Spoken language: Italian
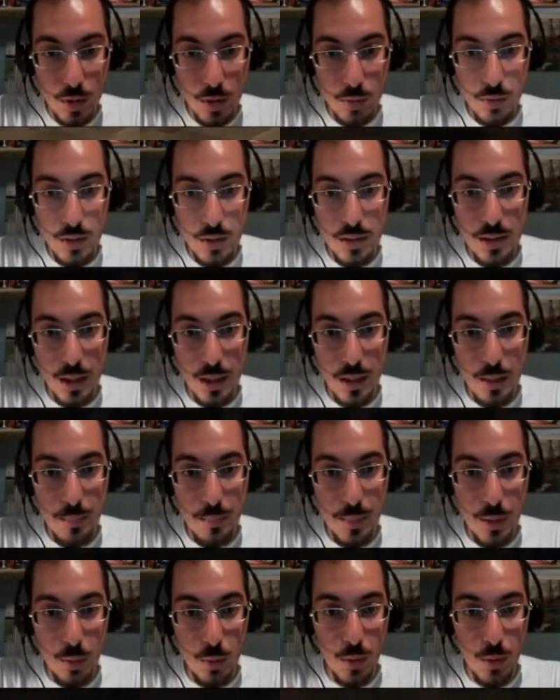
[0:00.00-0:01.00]
utilizzare il
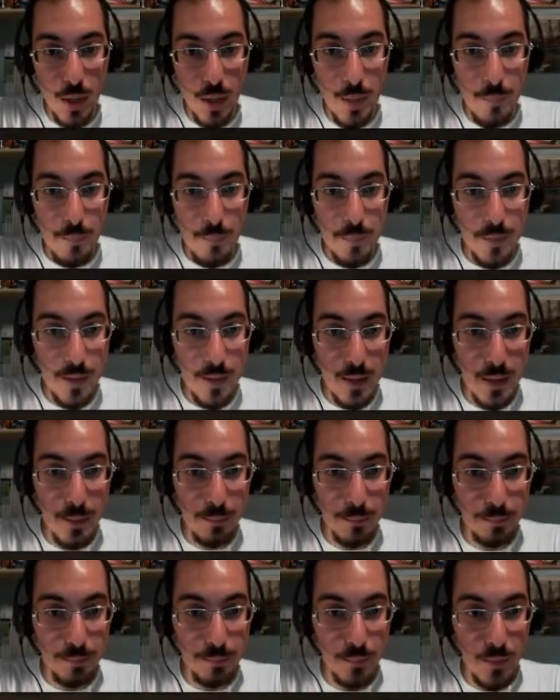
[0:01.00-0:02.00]
piccone di,
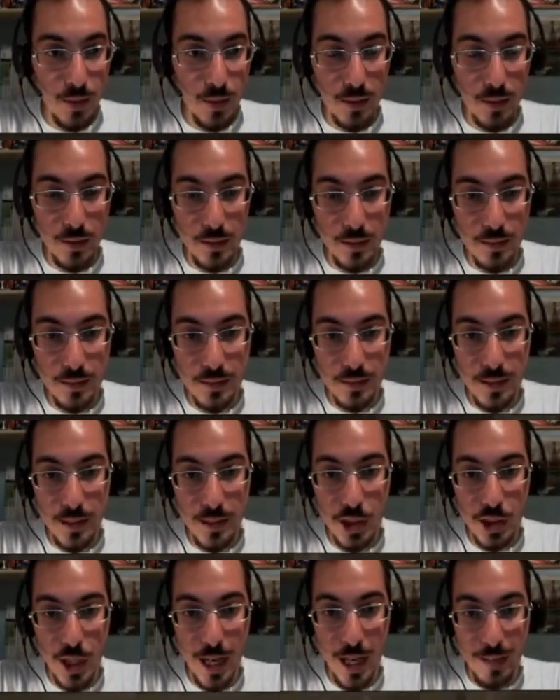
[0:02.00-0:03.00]
mm,
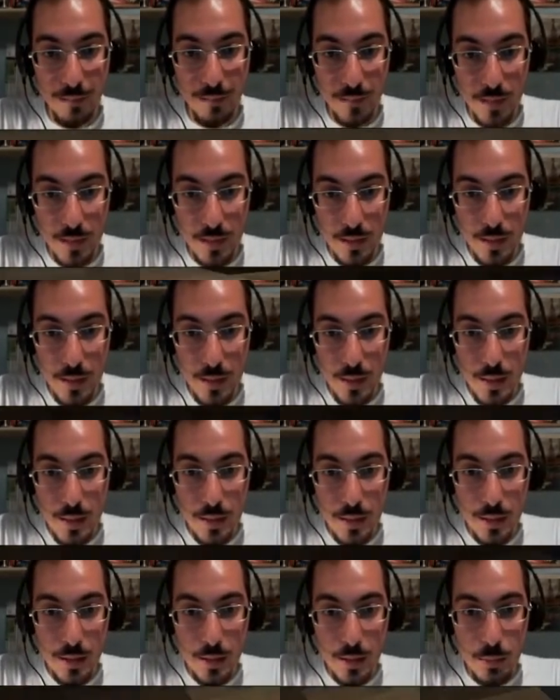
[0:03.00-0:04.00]
dei giganti.
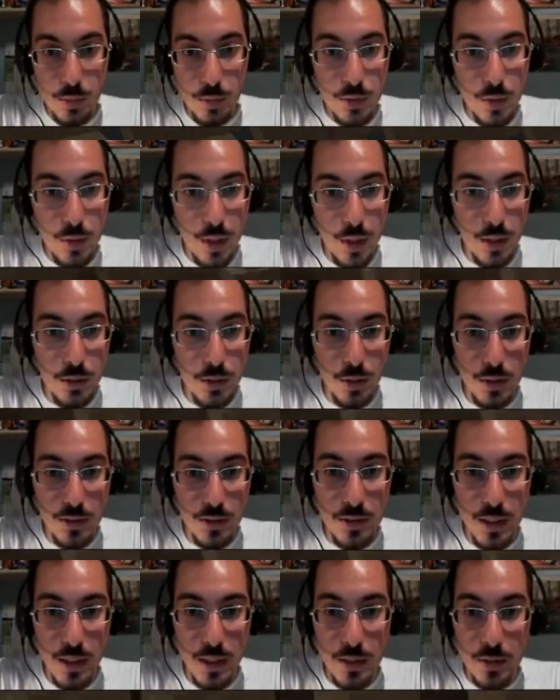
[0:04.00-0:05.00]
Eh, in questo caso ha
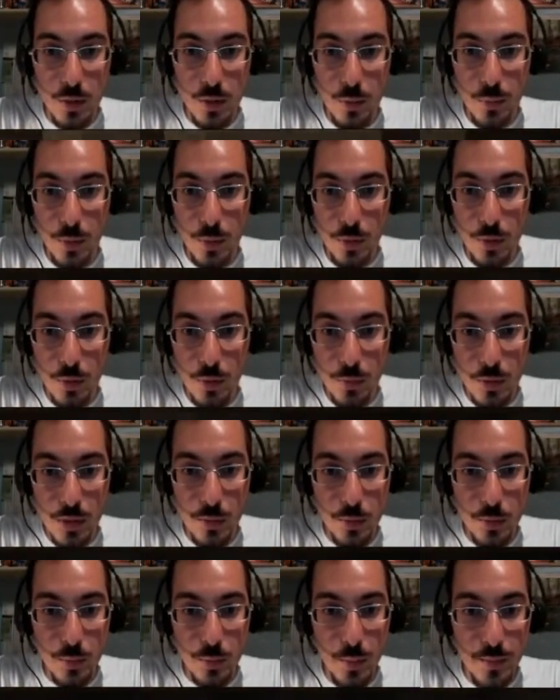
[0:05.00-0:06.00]
senso. Oh mio dio, mi
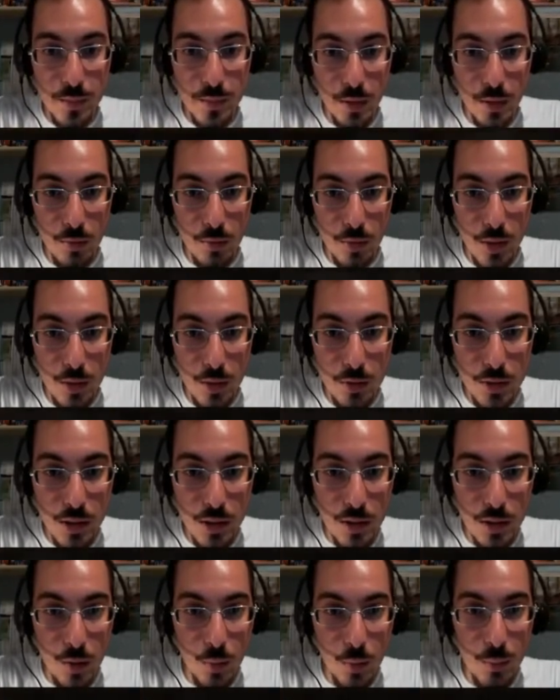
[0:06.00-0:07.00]
stavo spaventando. Che cos'è
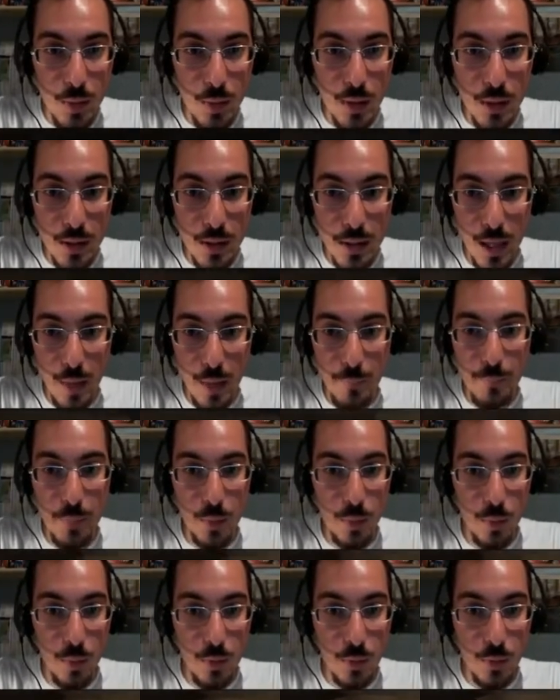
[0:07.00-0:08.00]
sta roba?
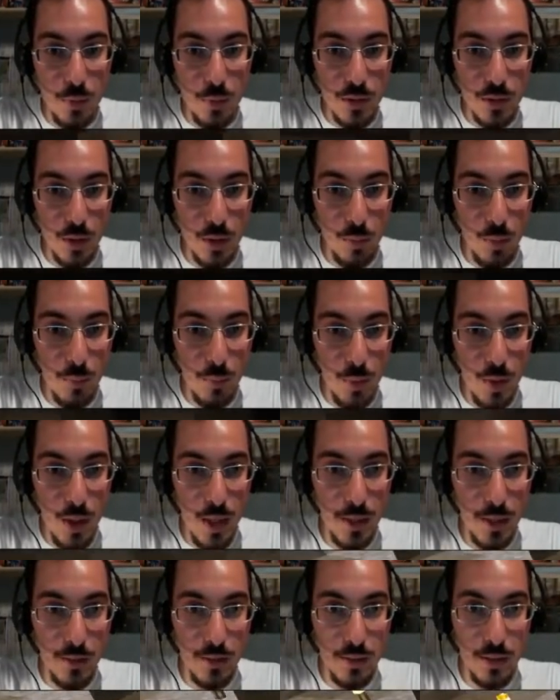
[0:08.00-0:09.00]
Gabbro. Questa acqua
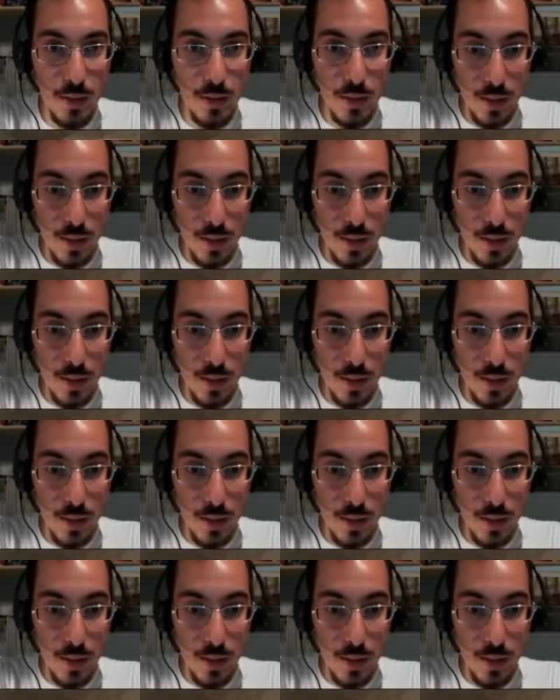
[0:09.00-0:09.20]
bollente.